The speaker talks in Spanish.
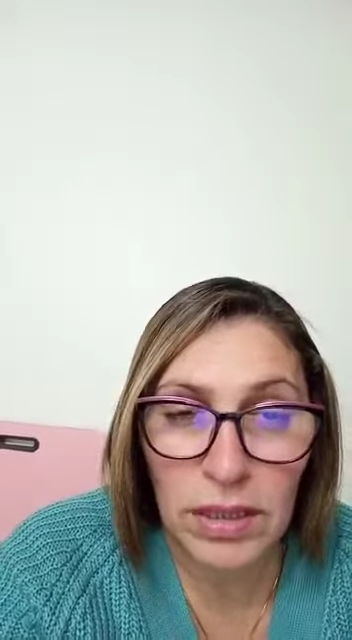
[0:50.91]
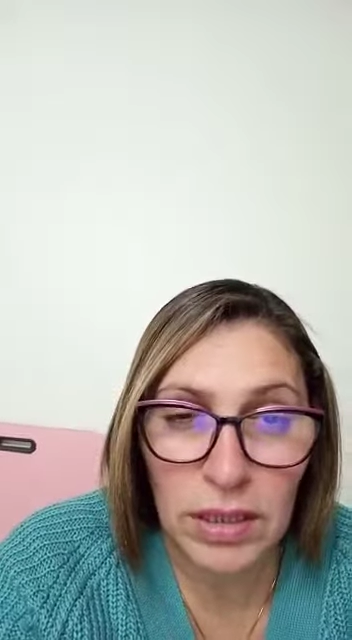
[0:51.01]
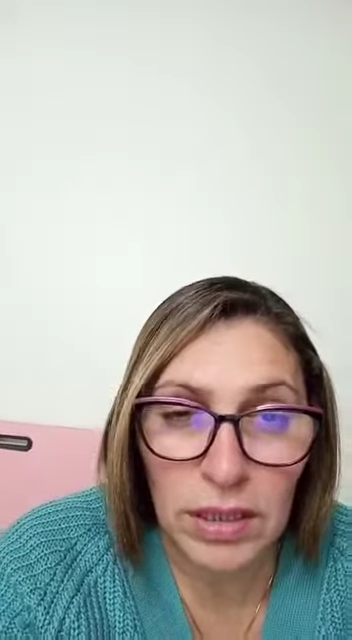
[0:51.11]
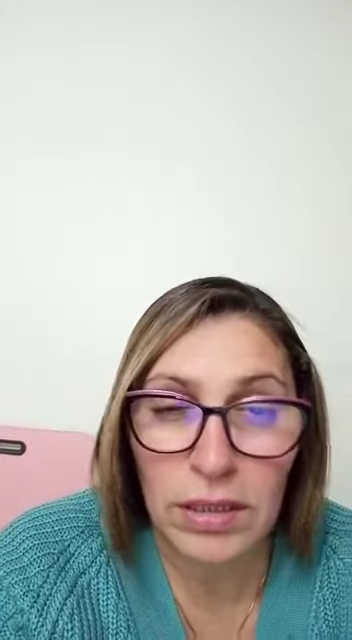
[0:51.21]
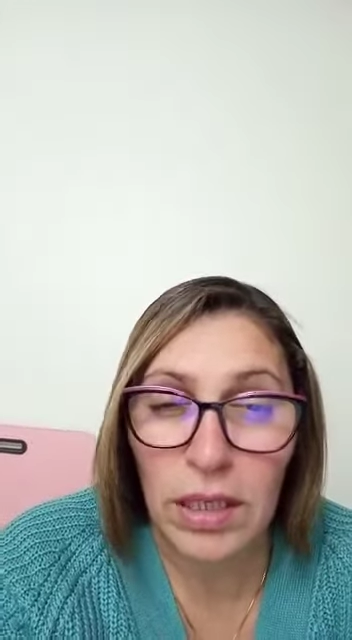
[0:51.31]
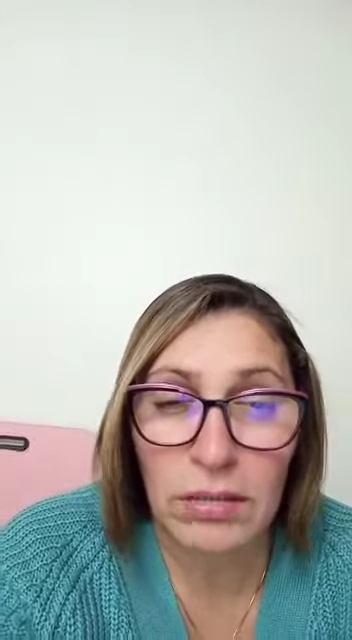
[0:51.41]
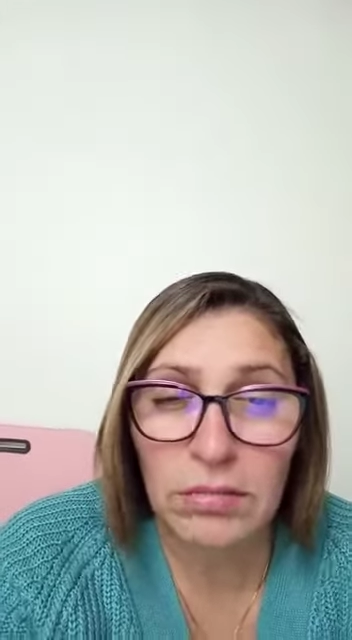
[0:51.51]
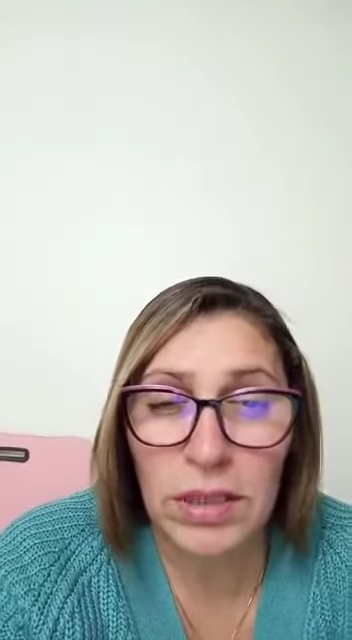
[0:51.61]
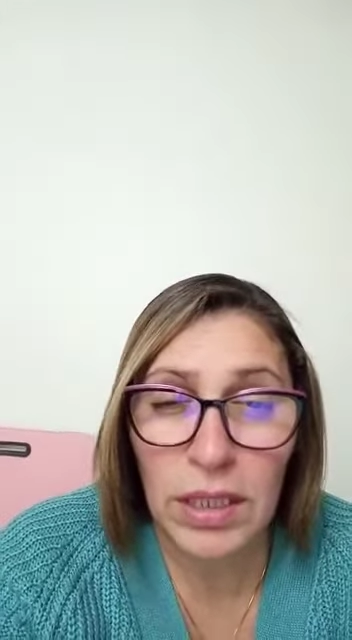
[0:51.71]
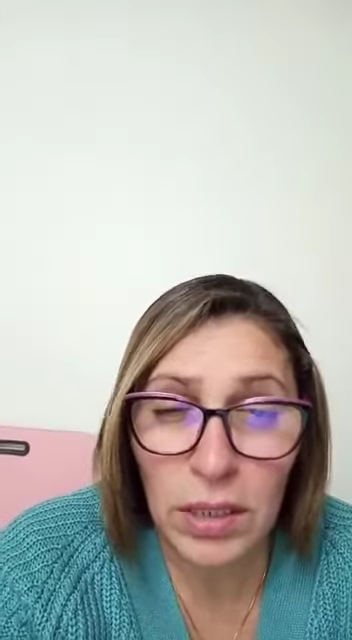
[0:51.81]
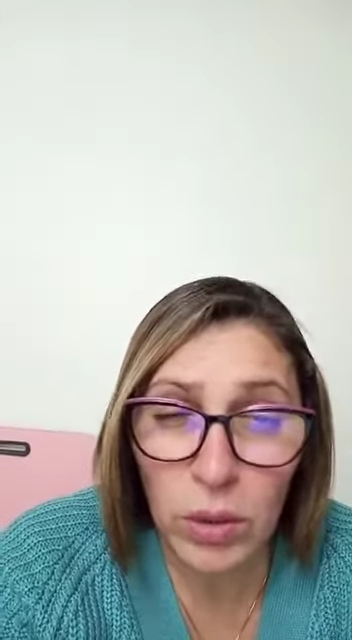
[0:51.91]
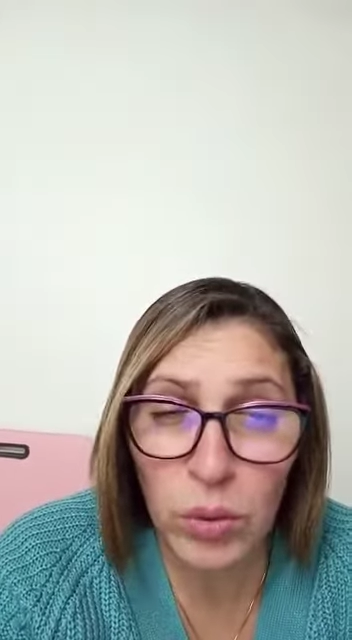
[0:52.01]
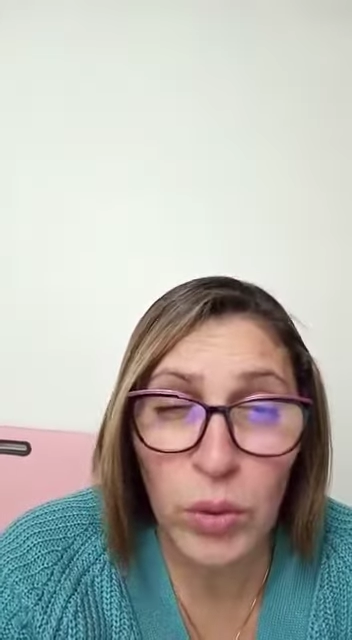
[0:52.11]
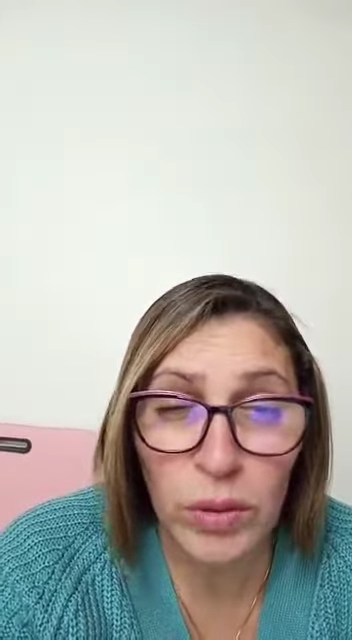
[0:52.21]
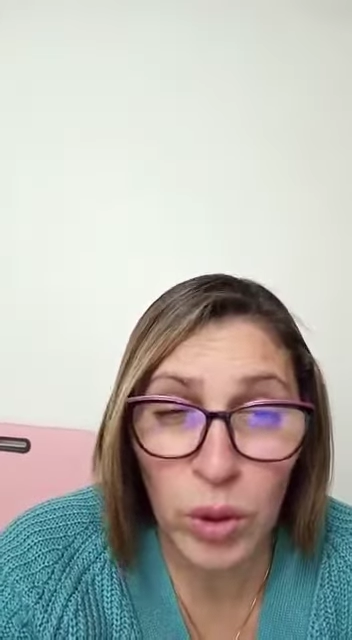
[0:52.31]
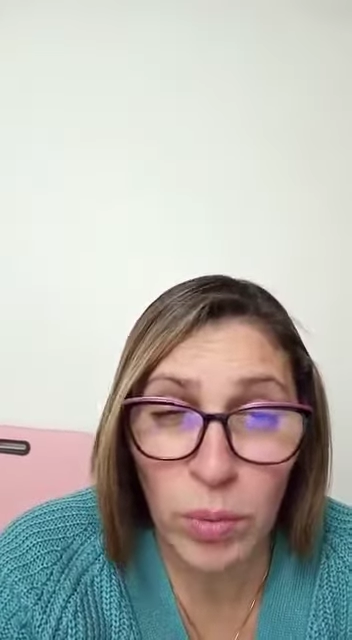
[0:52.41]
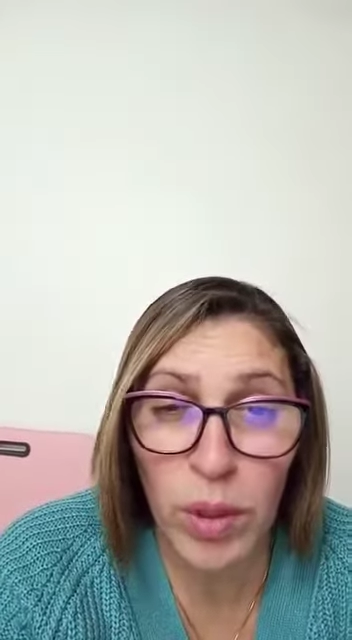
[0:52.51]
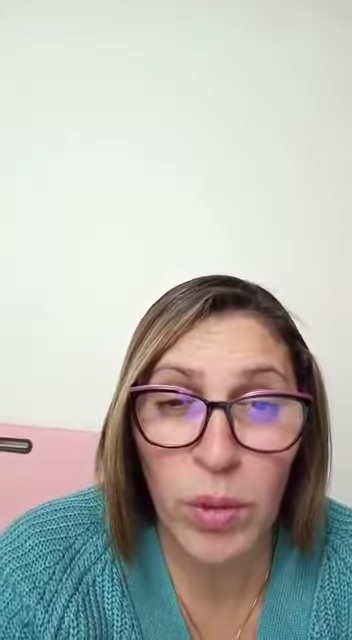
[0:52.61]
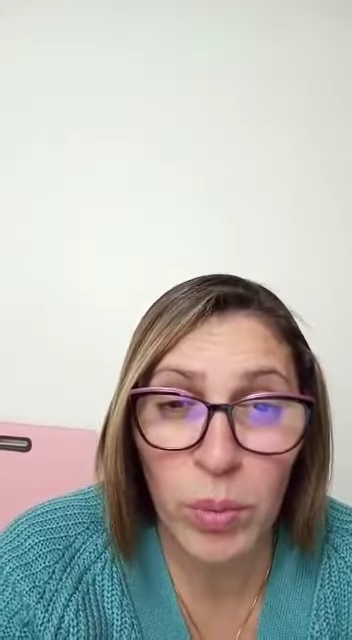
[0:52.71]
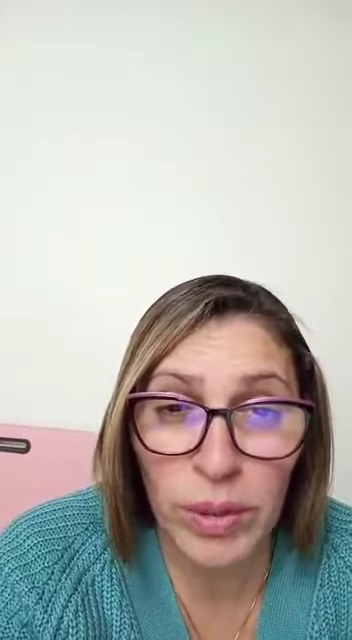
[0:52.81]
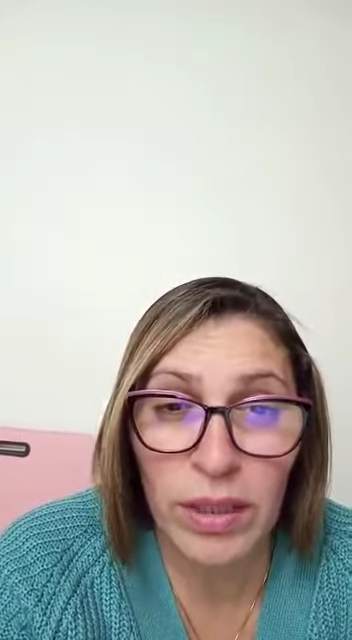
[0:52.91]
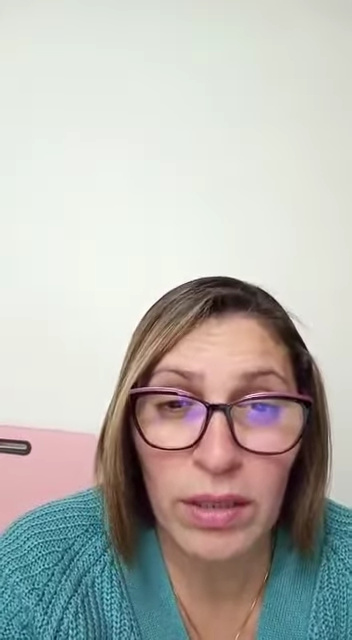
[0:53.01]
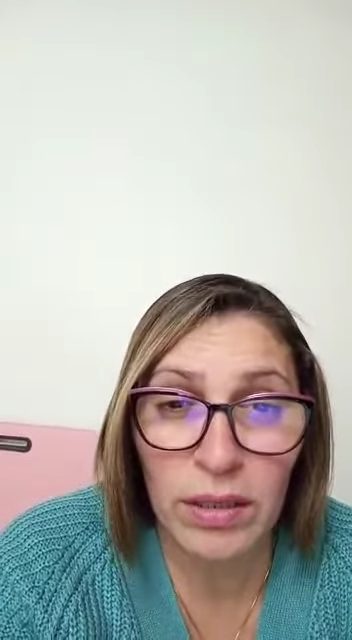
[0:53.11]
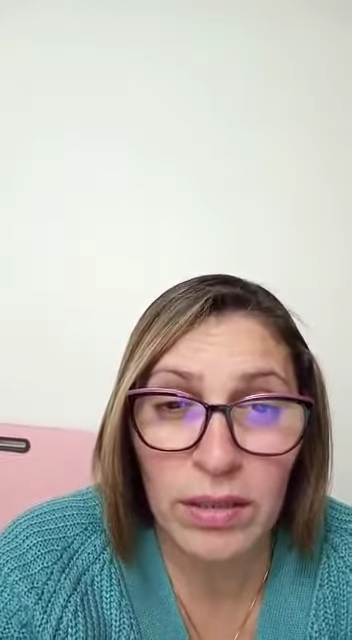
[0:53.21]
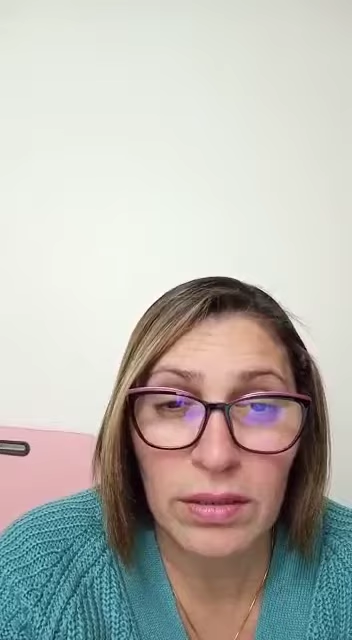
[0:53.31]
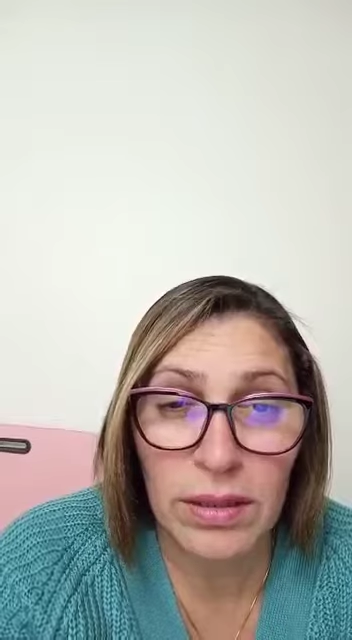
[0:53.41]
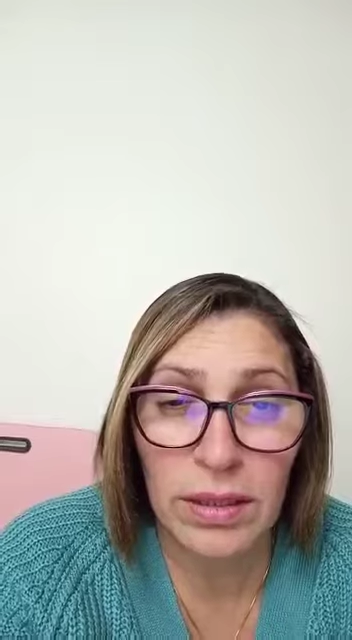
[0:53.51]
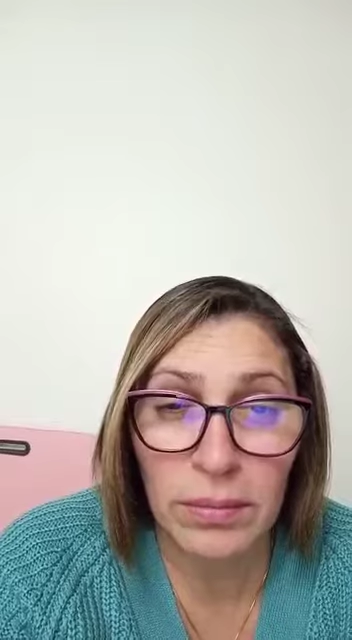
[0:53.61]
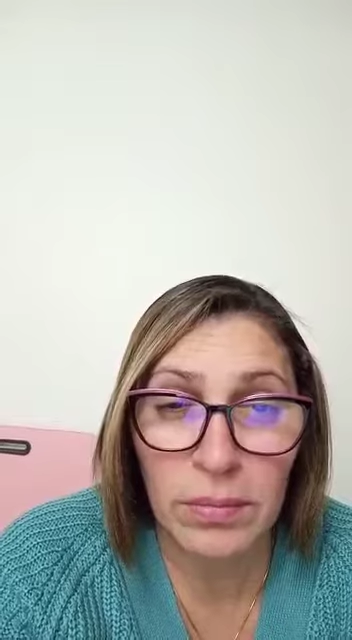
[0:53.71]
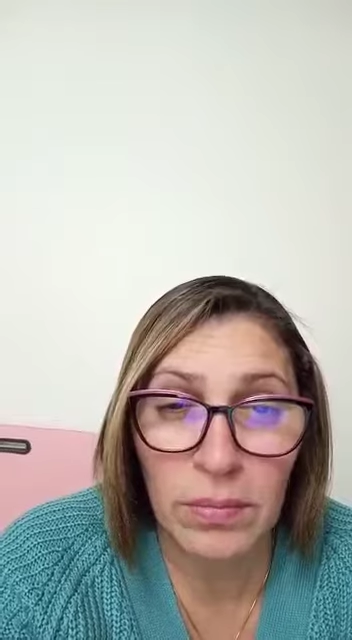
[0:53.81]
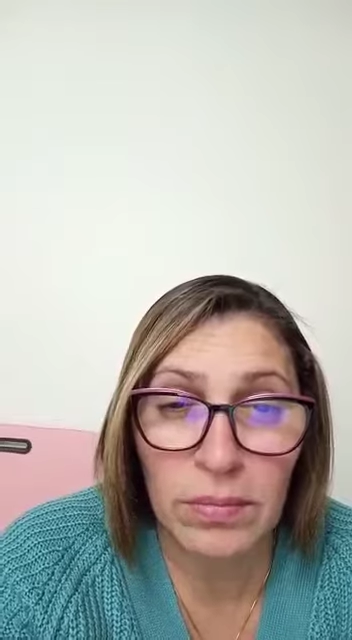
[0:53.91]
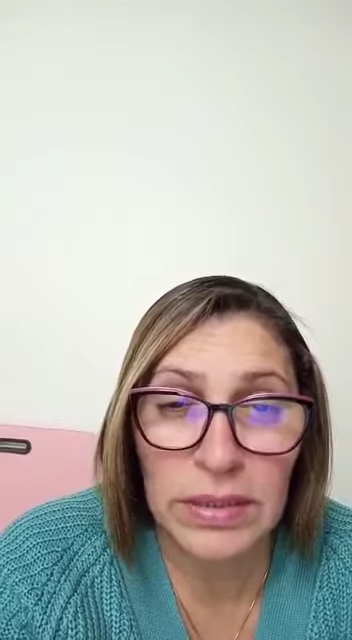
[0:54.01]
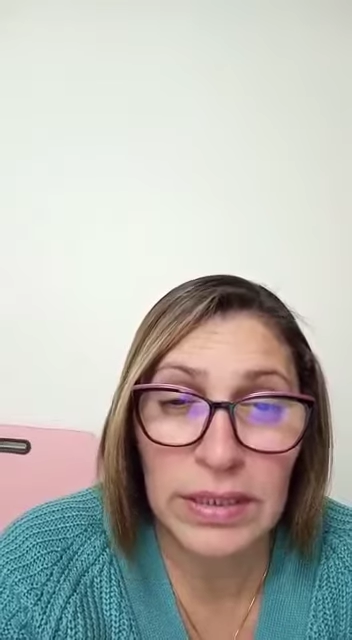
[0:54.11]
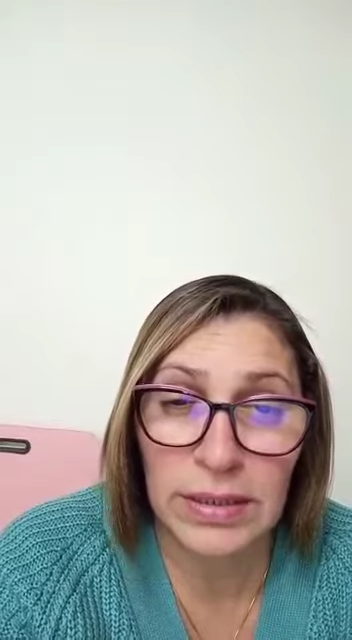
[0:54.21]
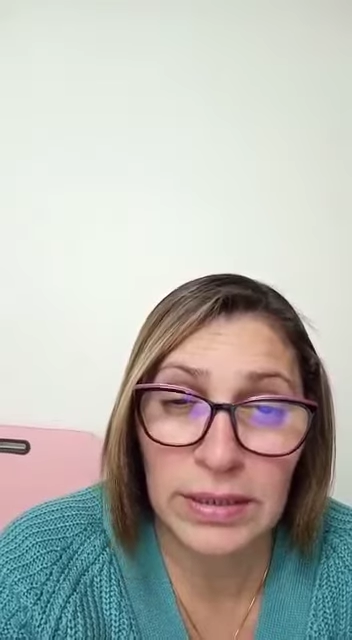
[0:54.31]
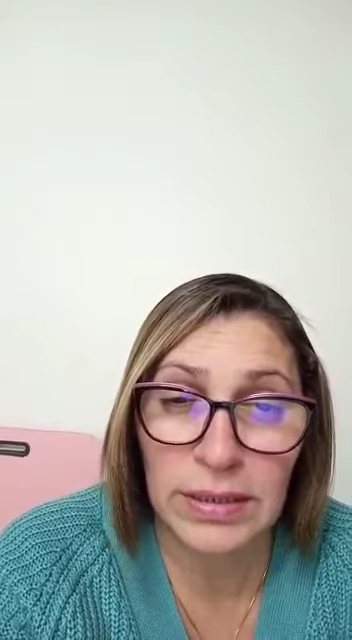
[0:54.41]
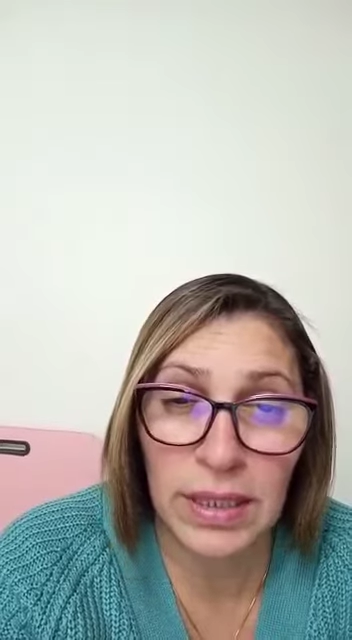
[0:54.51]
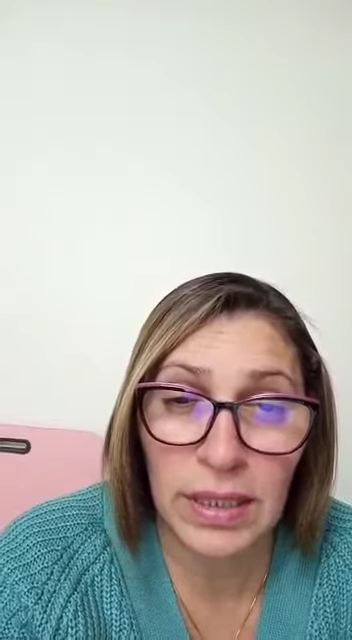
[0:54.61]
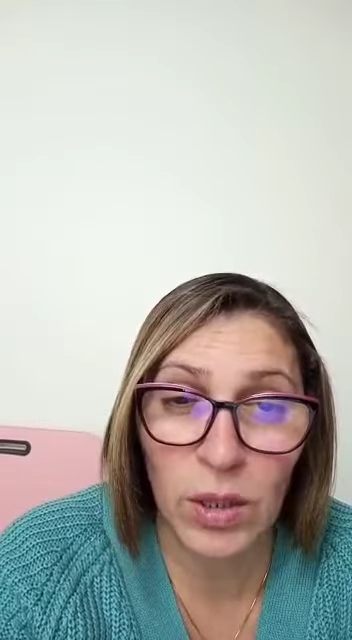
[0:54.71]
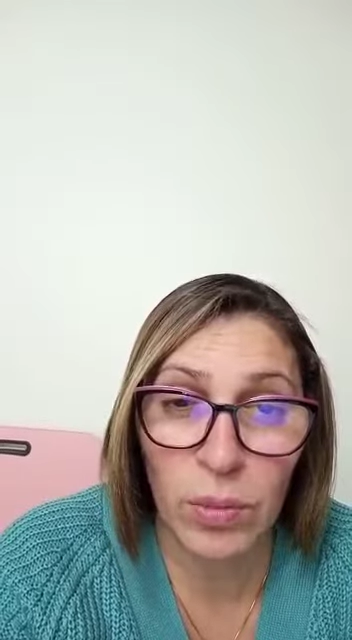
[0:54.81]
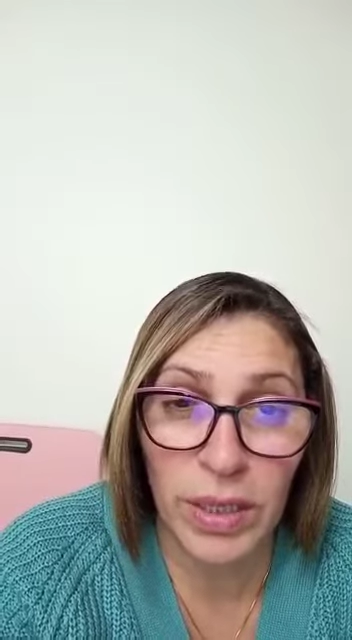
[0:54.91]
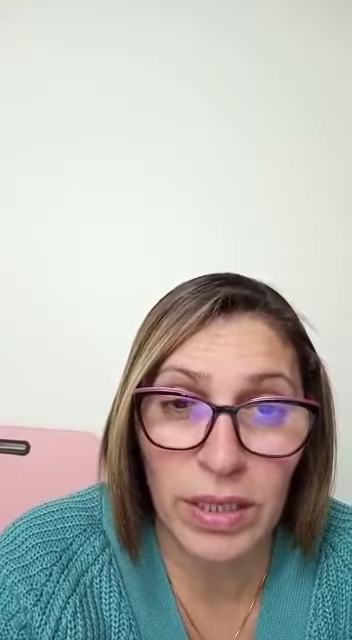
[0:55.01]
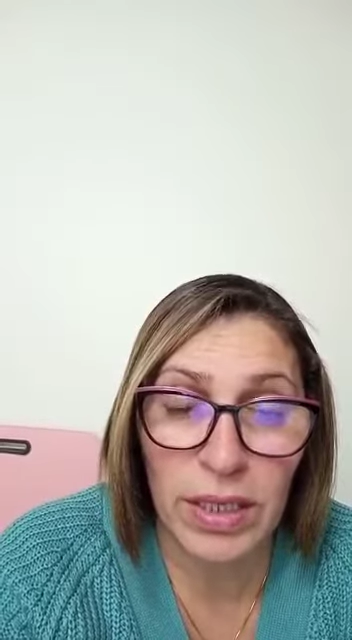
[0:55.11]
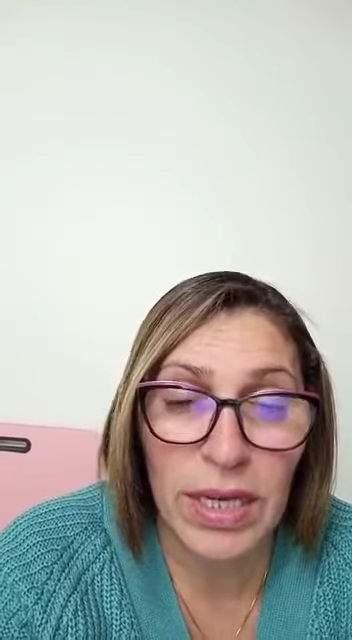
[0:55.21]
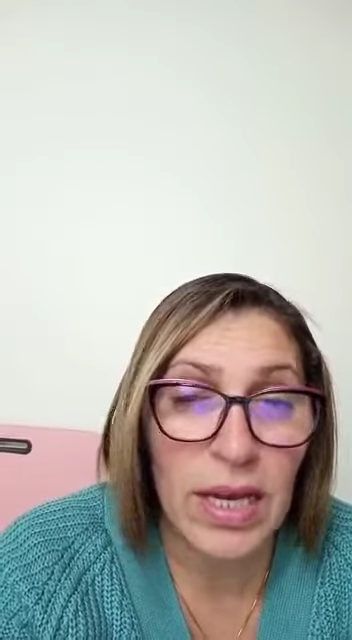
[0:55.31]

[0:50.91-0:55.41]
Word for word: están llenando su estómago porque tienen necesidad de comer.